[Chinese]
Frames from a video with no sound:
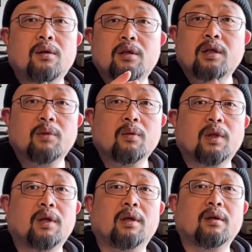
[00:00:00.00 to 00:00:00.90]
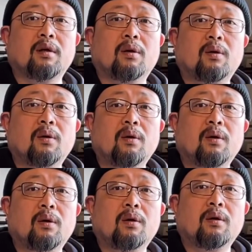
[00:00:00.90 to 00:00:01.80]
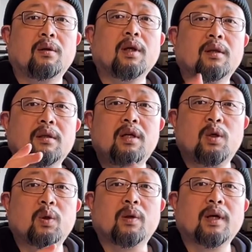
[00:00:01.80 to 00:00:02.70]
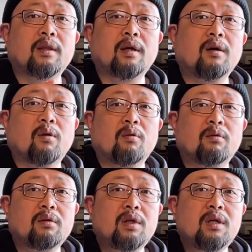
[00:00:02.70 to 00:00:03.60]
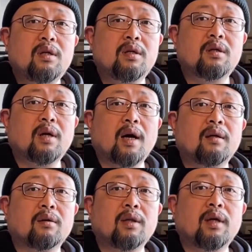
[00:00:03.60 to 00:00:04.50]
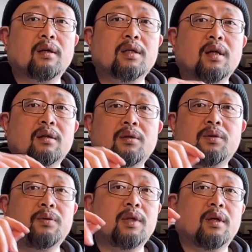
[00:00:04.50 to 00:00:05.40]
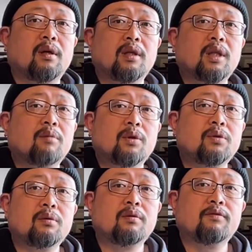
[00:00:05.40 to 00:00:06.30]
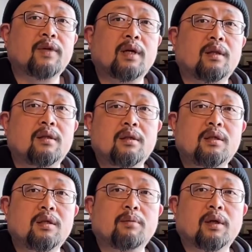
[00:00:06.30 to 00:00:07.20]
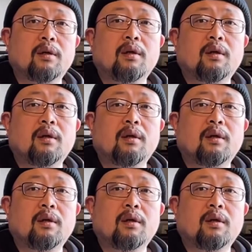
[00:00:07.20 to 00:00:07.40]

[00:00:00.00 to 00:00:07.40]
这么多的人口，那你说它能够一直按照那个上升曲线那么去发展的经济吗？